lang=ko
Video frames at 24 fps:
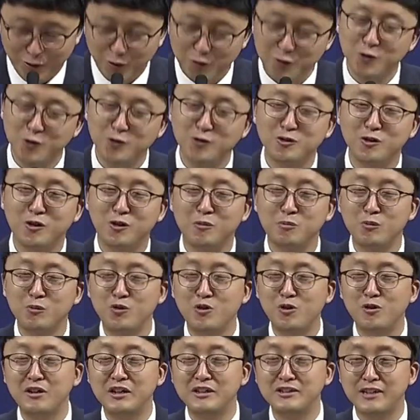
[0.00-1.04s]
려운
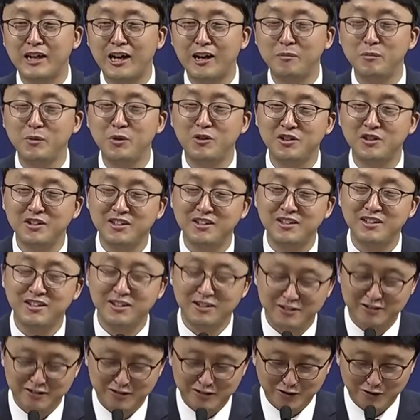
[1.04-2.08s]
무언가 장벽이
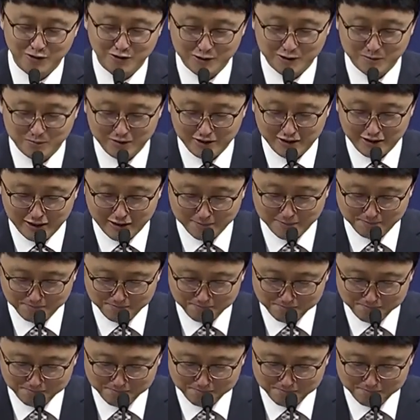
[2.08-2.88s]
느껴집니다.